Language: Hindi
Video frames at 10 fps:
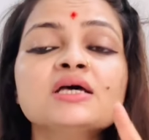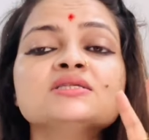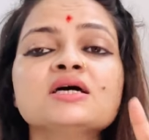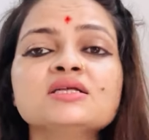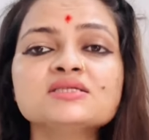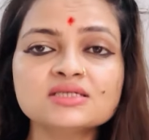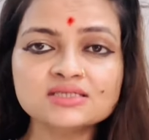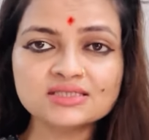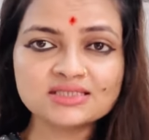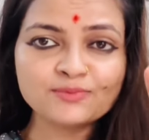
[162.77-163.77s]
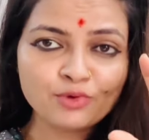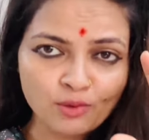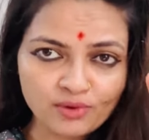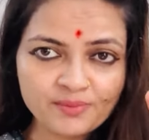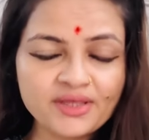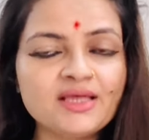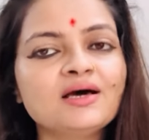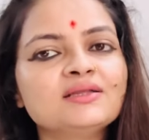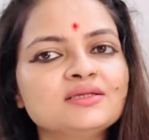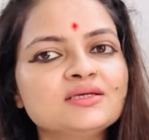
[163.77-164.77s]
सनस्क्रीन के साथ प्रॉब्लम ये
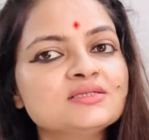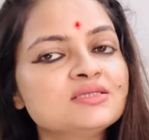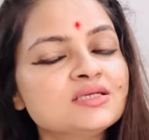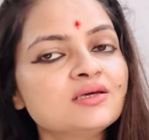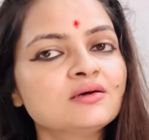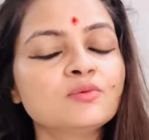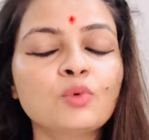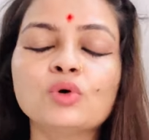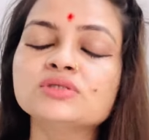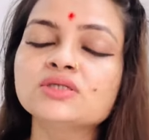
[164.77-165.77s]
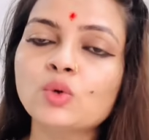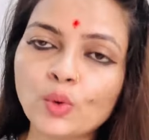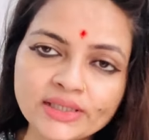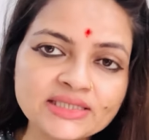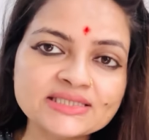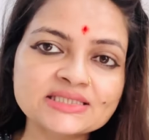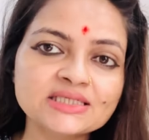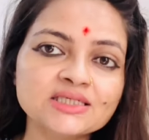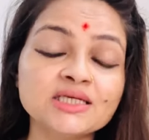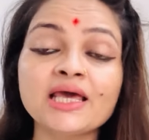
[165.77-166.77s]
आती है किसी की अगर बहुत ज़्यादा ऑयली
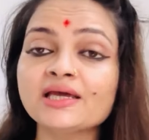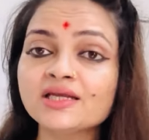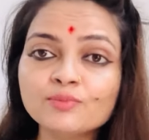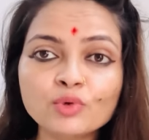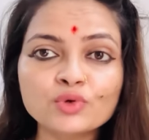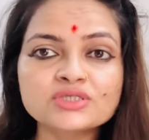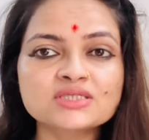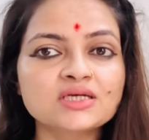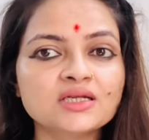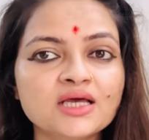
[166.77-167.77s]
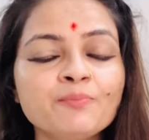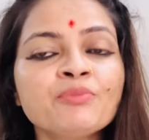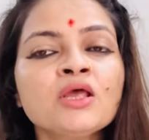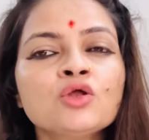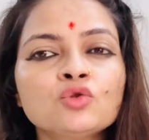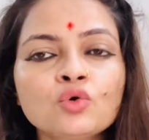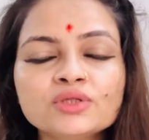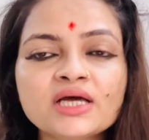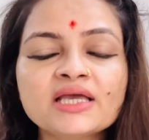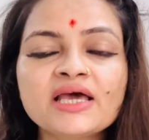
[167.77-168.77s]
स्किन है एक्ने प्रोन स्किन है तो
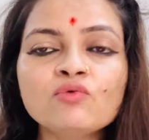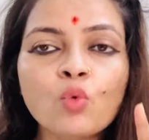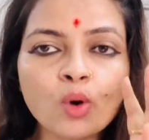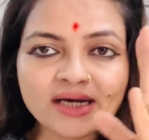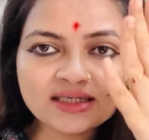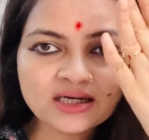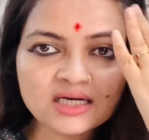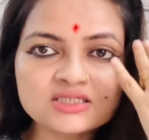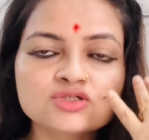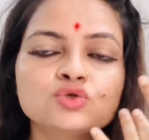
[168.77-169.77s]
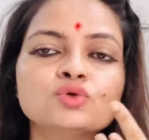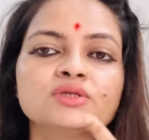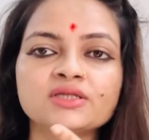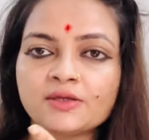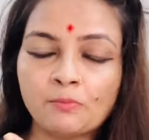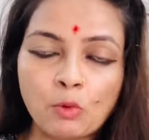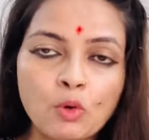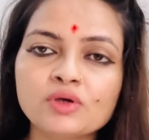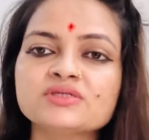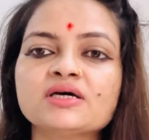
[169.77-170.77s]
होता क्या है वो व्हाइट कास्ट छोड़ देते हैं
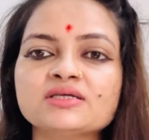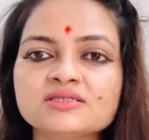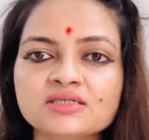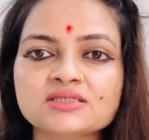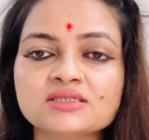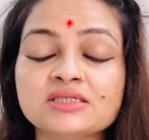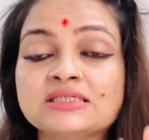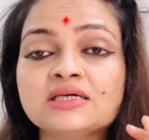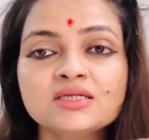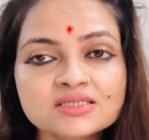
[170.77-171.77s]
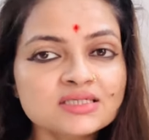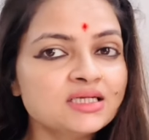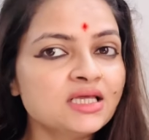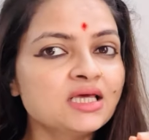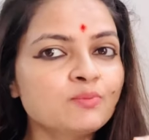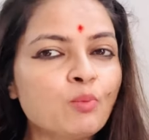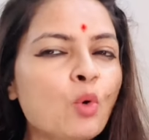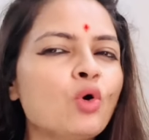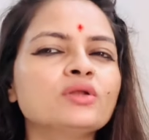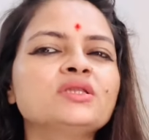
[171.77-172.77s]
बहुत सारे सनस्क्रीन सनस्क्रीन एक
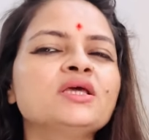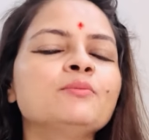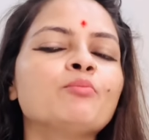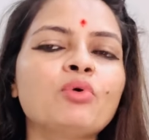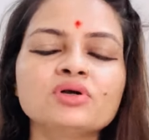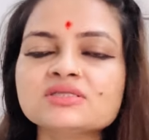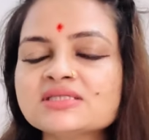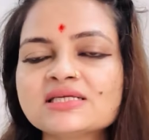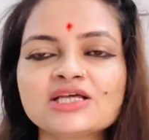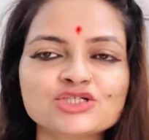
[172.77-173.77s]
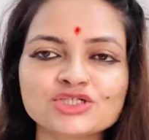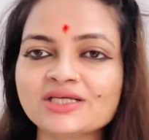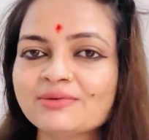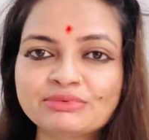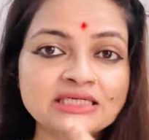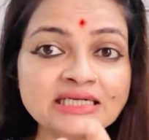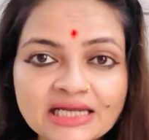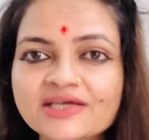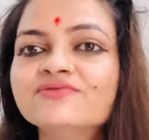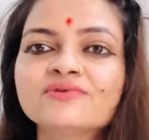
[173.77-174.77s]
बहुत ही इंपॉर्टेंट सिलेक्शन है आपकी
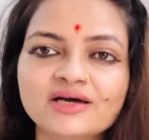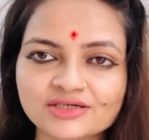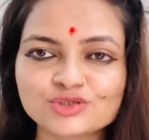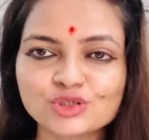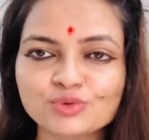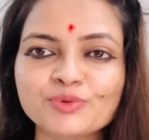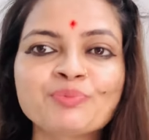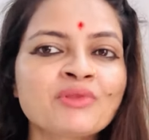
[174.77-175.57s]
लाइफ का एक्चुअली में